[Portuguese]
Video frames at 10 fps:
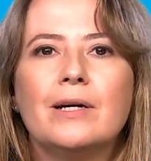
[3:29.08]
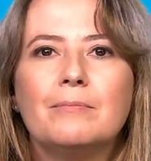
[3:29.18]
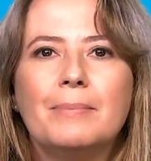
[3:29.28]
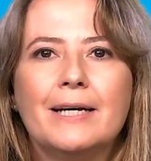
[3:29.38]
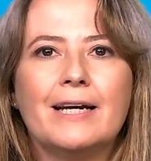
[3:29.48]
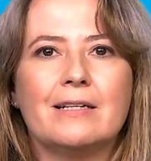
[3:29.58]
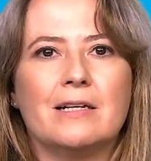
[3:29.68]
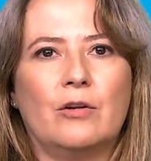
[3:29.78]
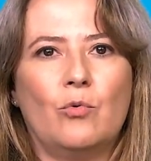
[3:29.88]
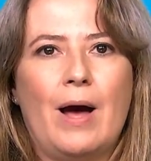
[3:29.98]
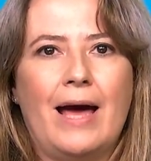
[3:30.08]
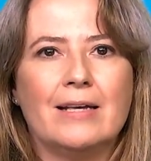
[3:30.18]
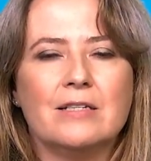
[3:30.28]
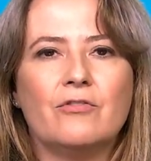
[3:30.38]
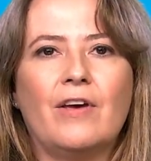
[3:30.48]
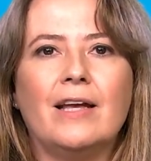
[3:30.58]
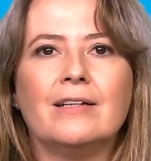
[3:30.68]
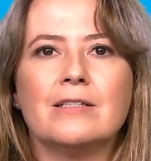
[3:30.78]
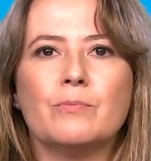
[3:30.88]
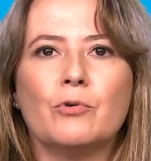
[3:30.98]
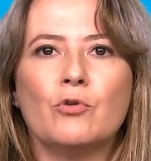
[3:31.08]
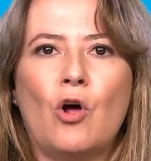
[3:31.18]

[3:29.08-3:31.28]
campanhas anuais feitas por